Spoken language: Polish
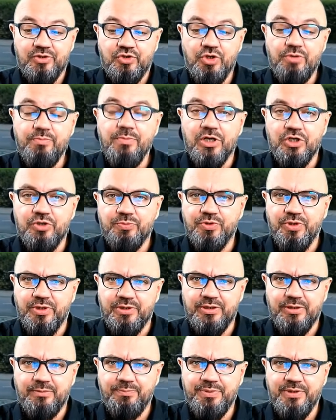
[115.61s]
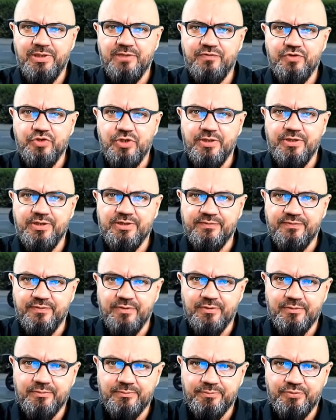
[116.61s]
Czy masz przed nim
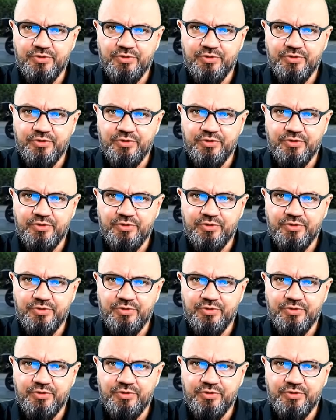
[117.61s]
pierwszeństwo?